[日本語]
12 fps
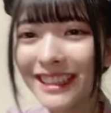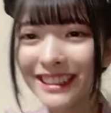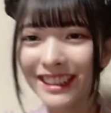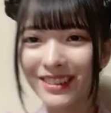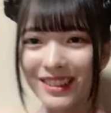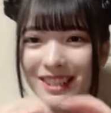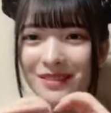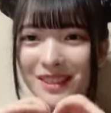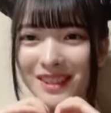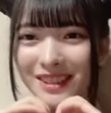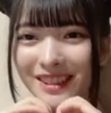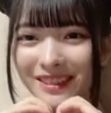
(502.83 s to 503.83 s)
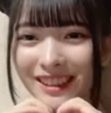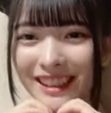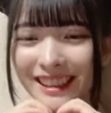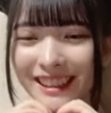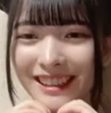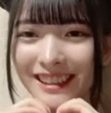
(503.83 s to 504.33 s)
楽しみそれ
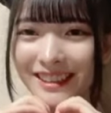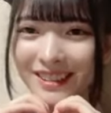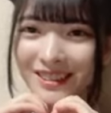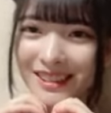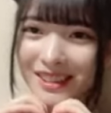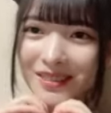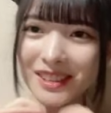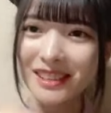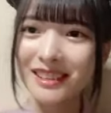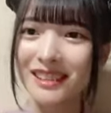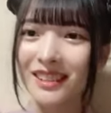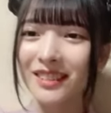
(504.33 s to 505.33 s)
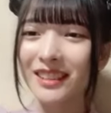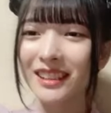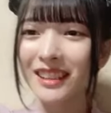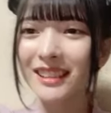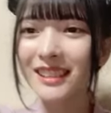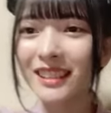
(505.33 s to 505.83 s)
はありがとうございますこんな
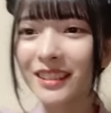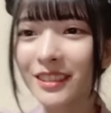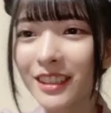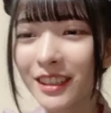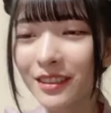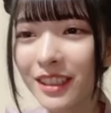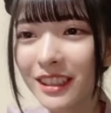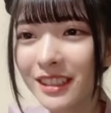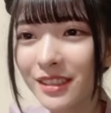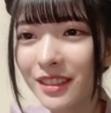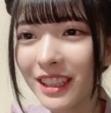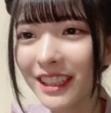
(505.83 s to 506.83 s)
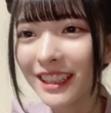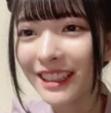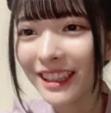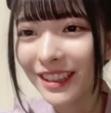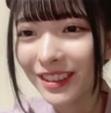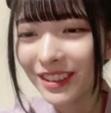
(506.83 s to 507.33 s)
天使がいるなら浮気するわけが
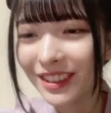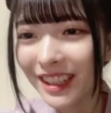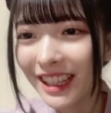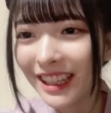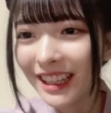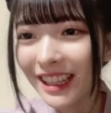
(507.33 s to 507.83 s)
ない本当か